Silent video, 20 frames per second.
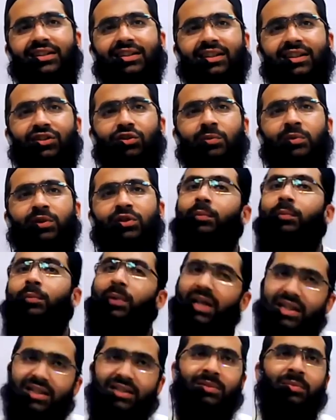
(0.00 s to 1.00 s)
कि तुम्हें तो
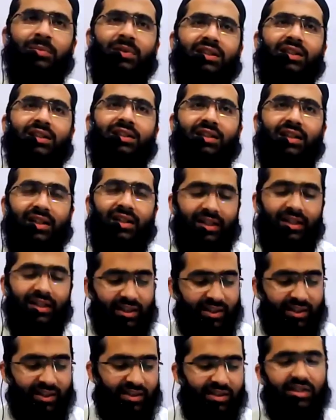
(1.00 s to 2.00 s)
पहले से पता था कि
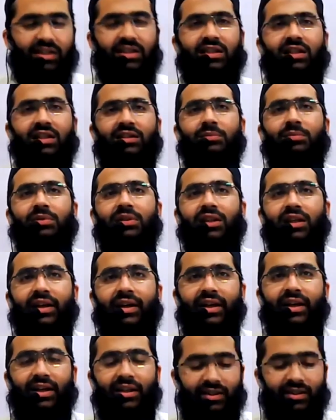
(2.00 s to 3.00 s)
ये सच्चा नबी
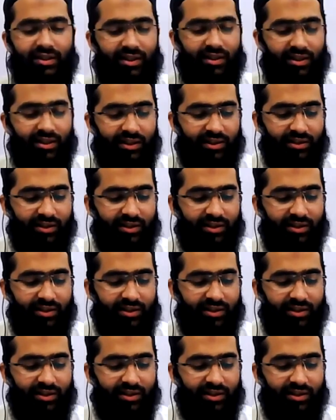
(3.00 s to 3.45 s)
है ये